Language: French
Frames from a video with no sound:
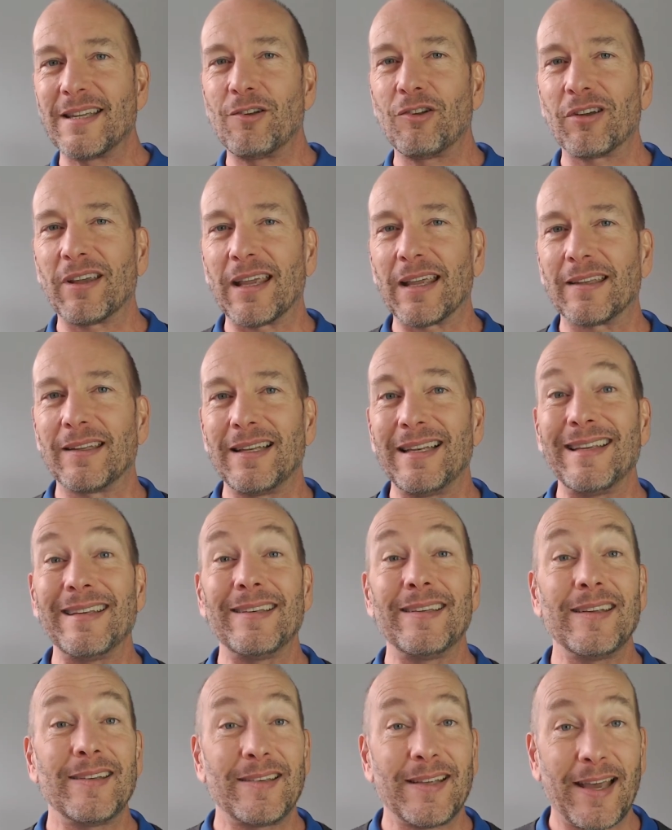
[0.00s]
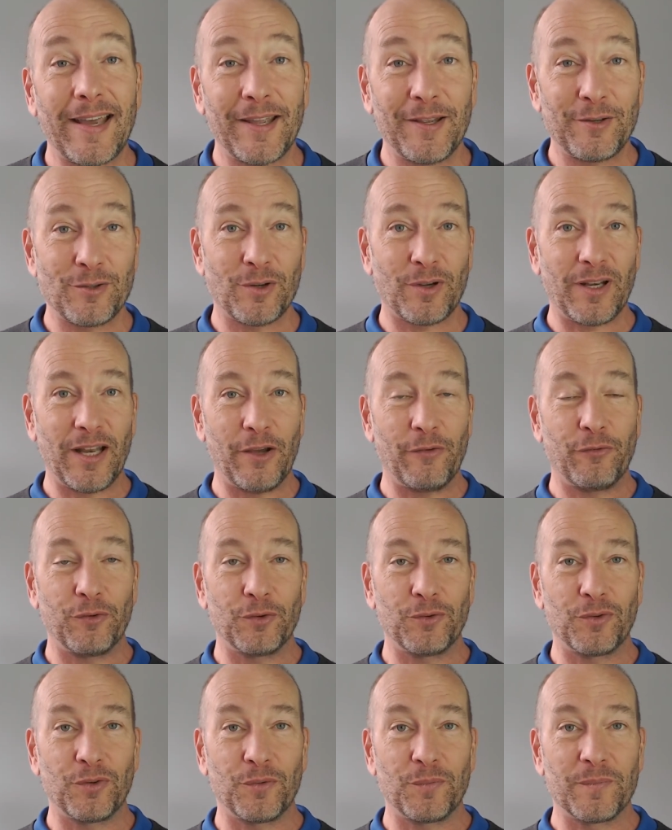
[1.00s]
regarder les détails sur la
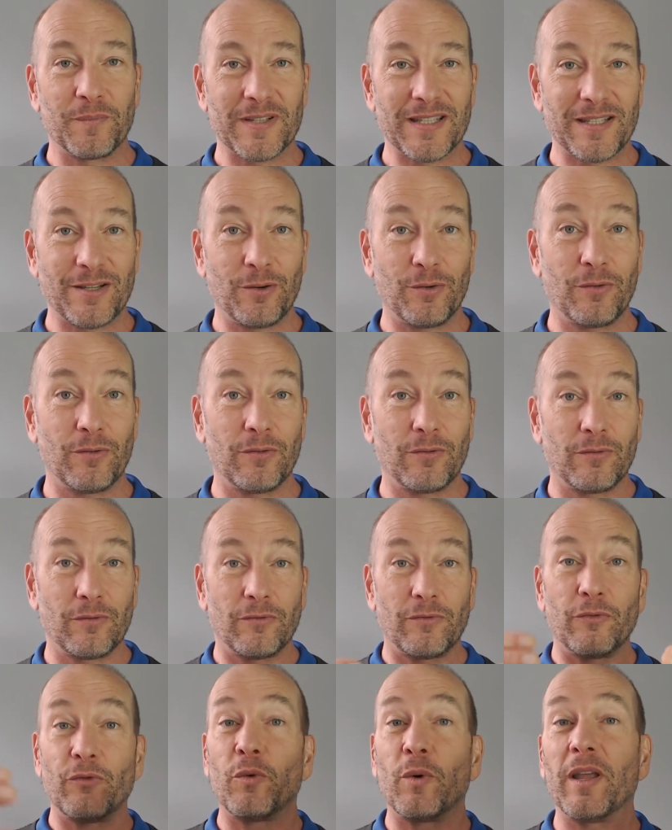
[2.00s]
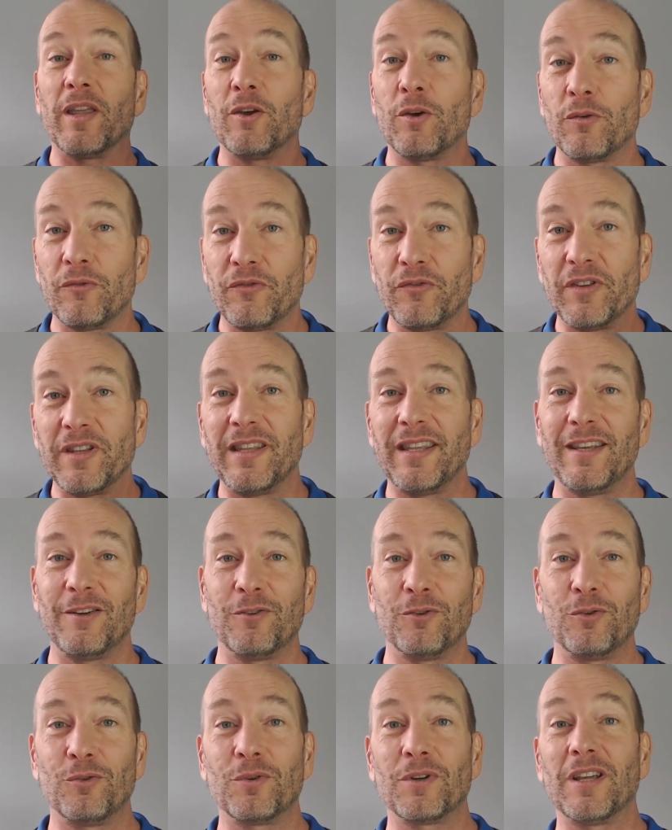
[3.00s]
photo. Si vous voyez une
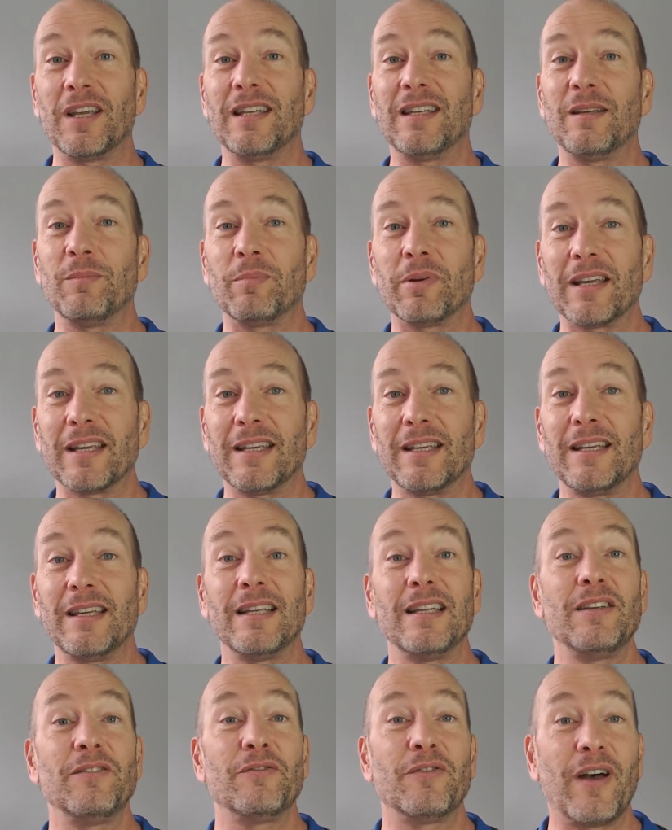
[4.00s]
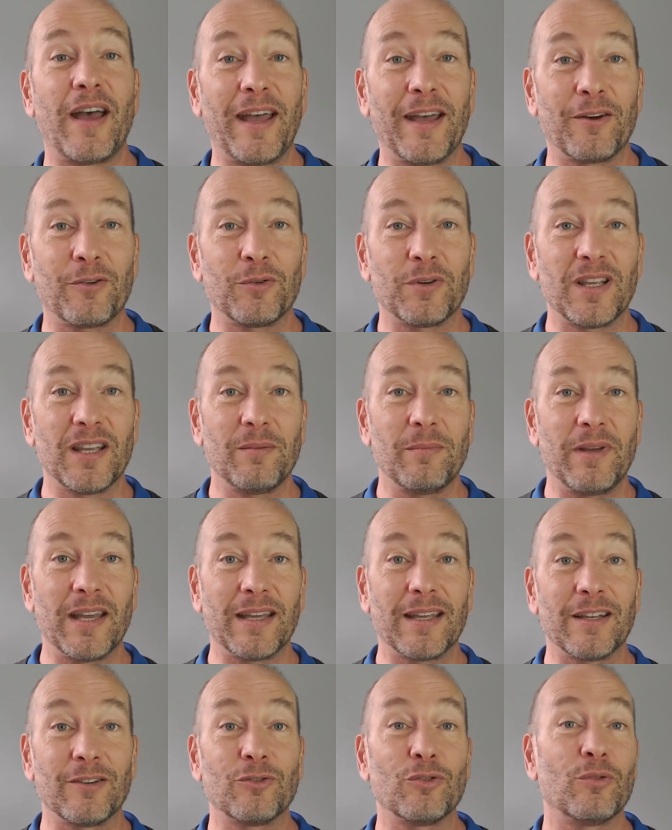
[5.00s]
vidéo qui a été prise l'hiver au
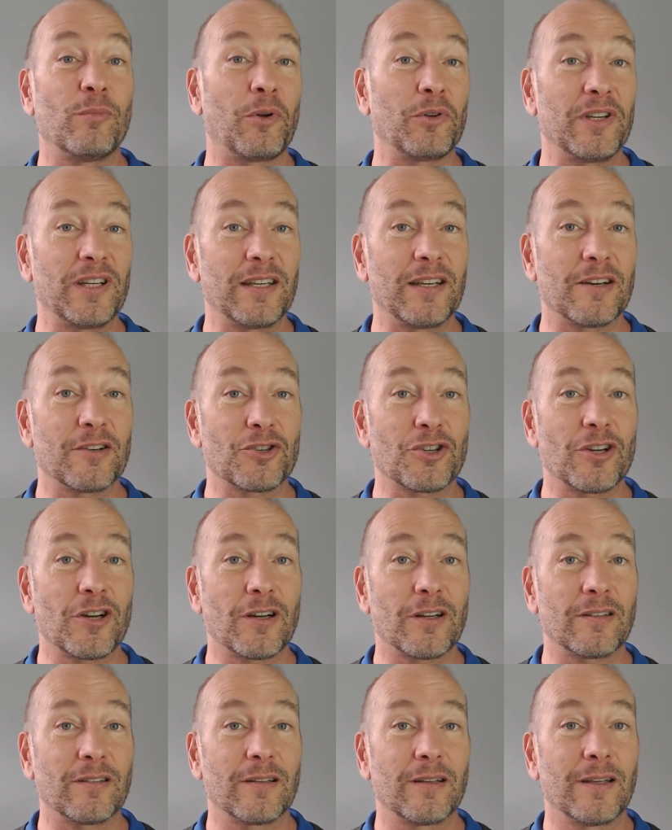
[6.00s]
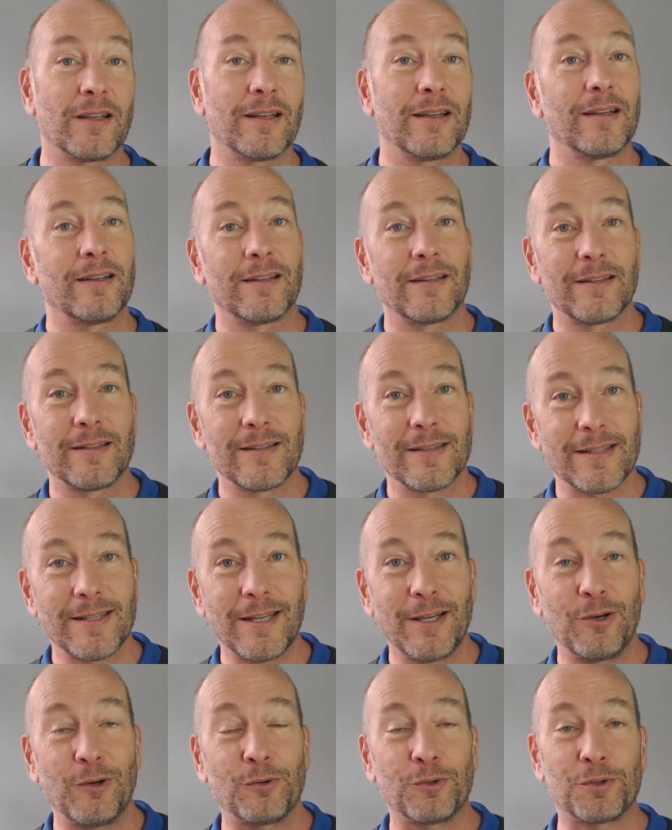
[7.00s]
Québec et que tout le monde est en short,
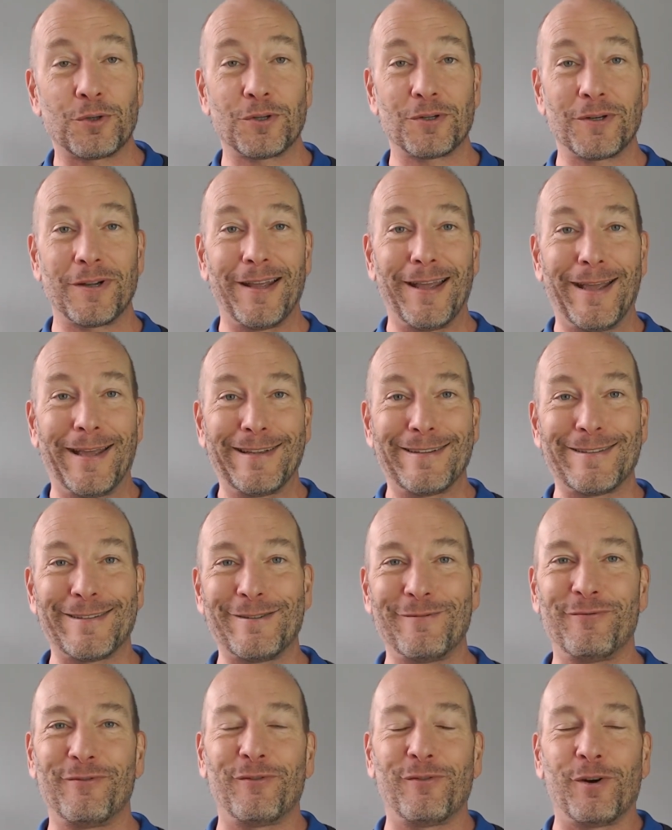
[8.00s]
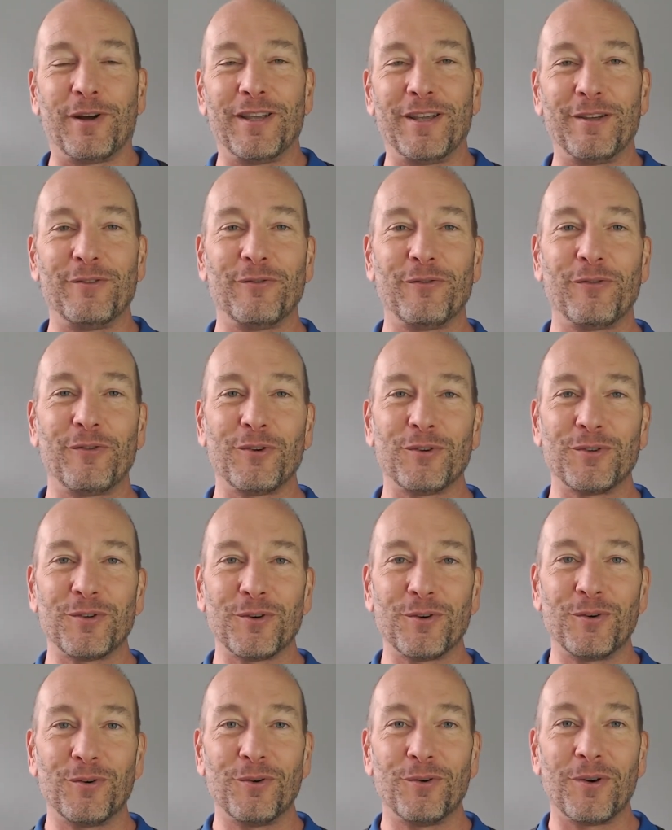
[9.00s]
c'est louche. Si vous voyez une
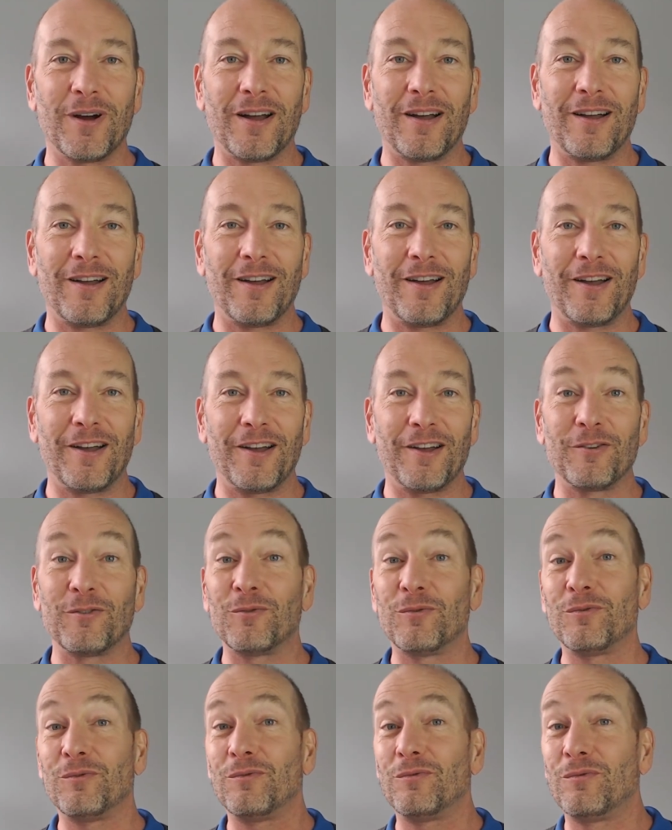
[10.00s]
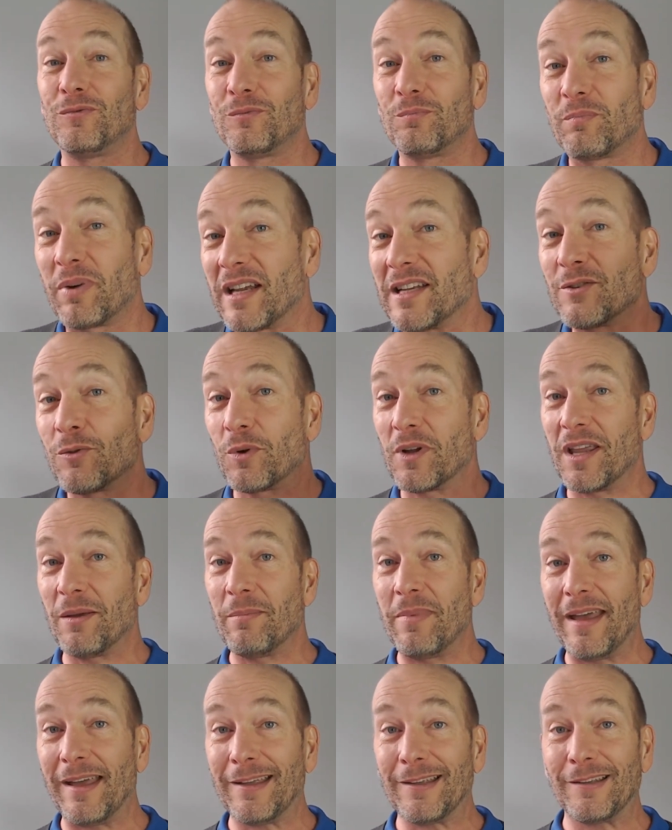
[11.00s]
photo euh, prise au
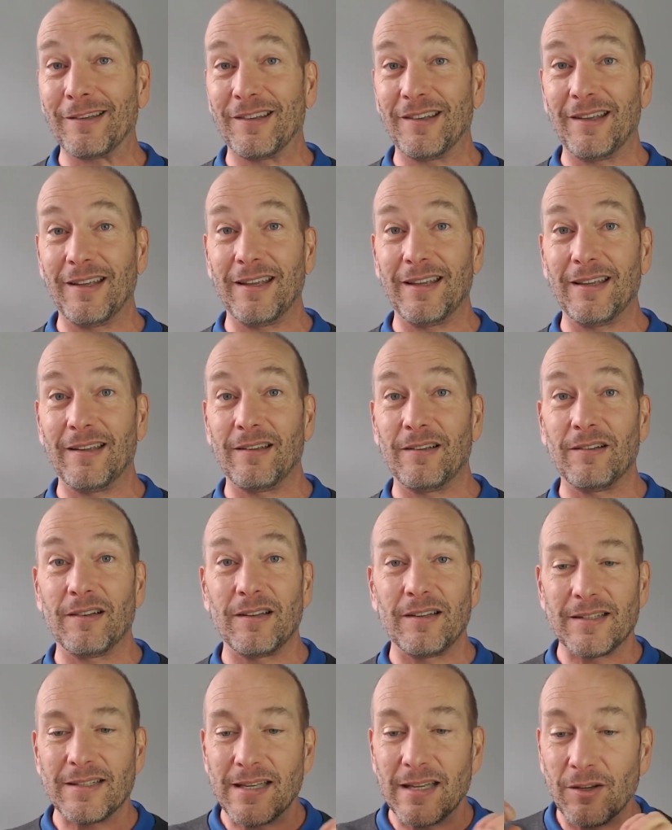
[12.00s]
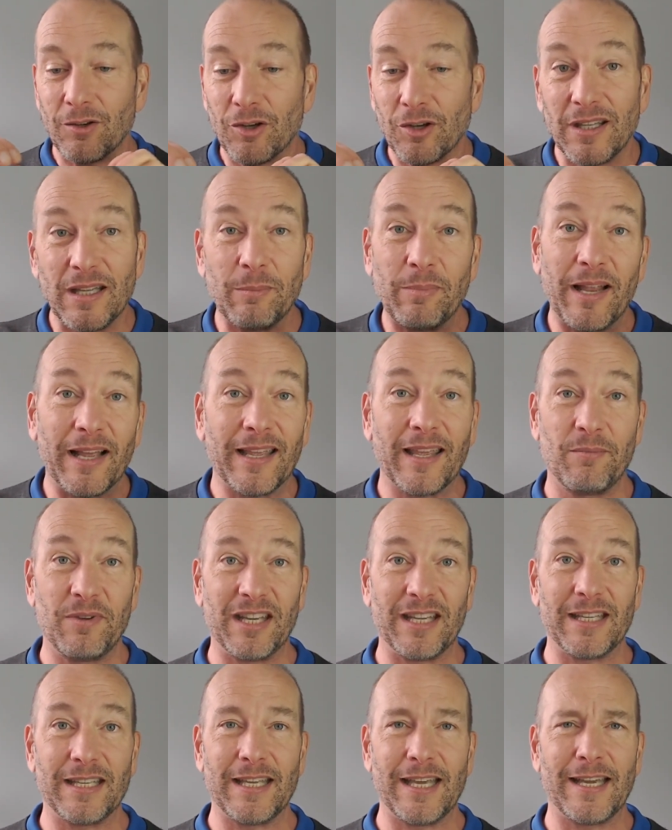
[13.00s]
Québec et c'est que des plaques
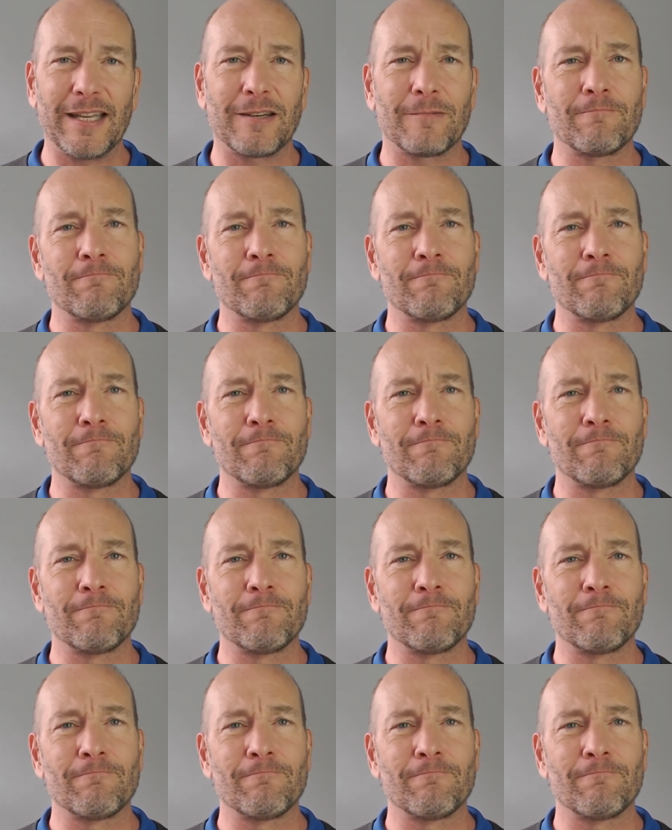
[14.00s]
américaines,